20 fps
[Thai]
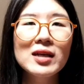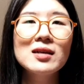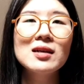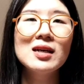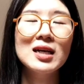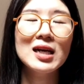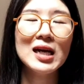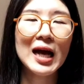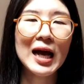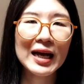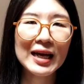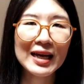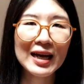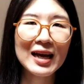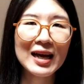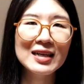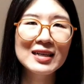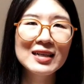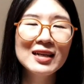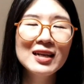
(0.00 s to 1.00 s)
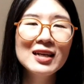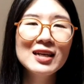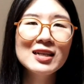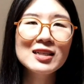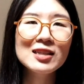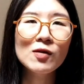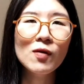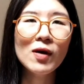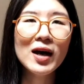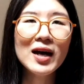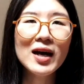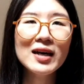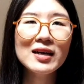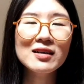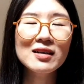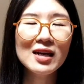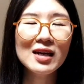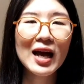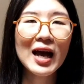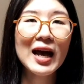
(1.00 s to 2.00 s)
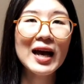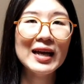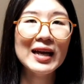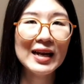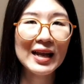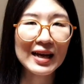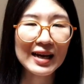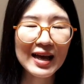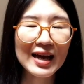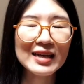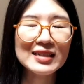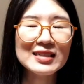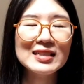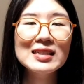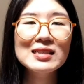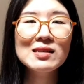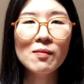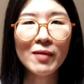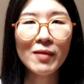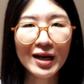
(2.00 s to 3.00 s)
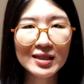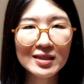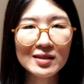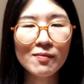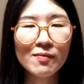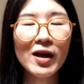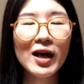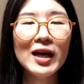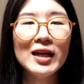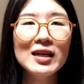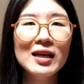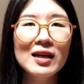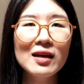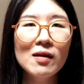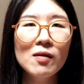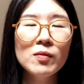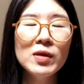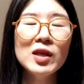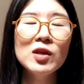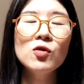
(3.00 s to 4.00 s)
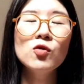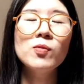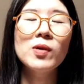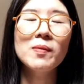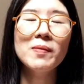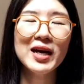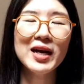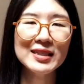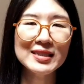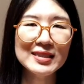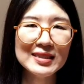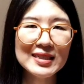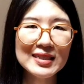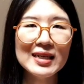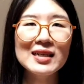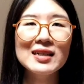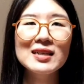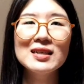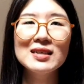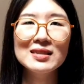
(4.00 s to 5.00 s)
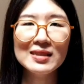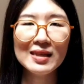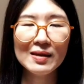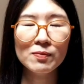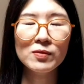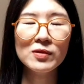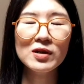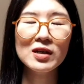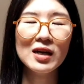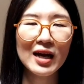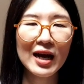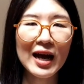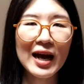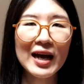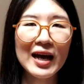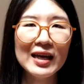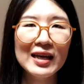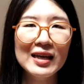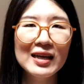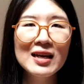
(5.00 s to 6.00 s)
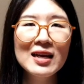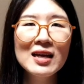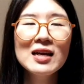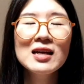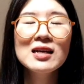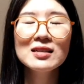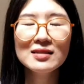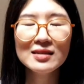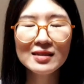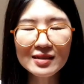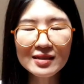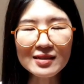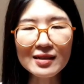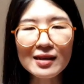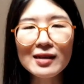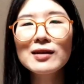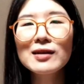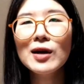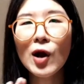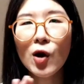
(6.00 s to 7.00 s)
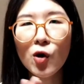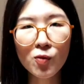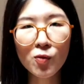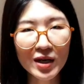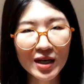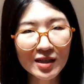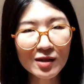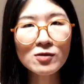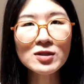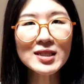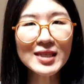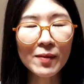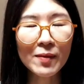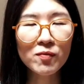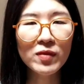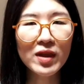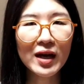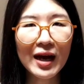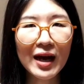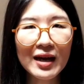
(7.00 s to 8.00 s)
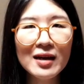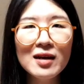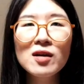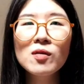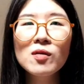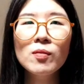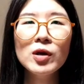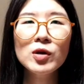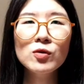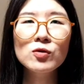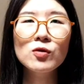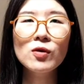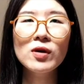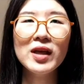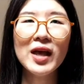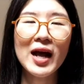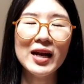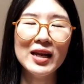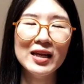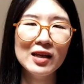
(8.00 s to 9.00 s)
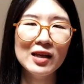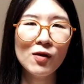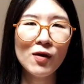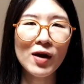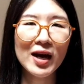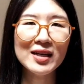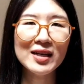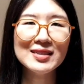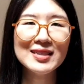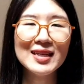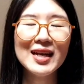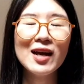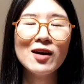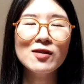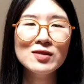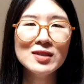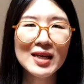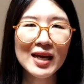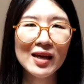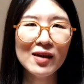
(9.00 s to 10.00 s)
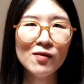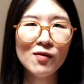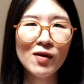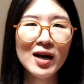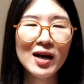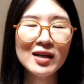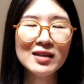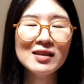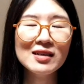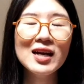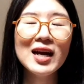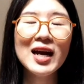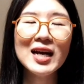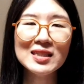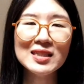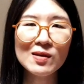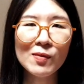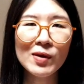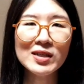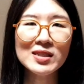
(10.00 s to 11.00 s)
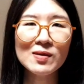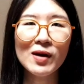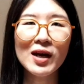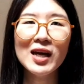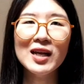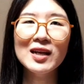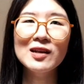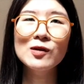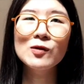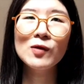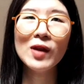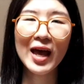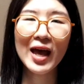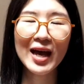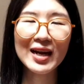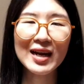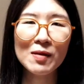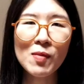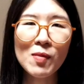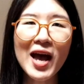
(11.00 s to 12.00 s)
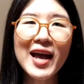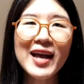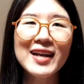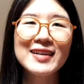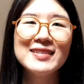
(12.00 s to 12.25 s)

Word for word: เครือข่ายค่ะแต่ว่าเครือข่ายหลักๆที่สำคัญสำคัญเนี่ยมีอยู่ประมาณ เจ็ดถึงสิบ เครือข่ายซึ่งเราไม่ได้ต้องจำนะคะมาดูตัวอย่างเลยดีกว่าจะได้เข้าใจว่าเครือข่ายสำคัญสำคัญดูแลอะไรบ้าง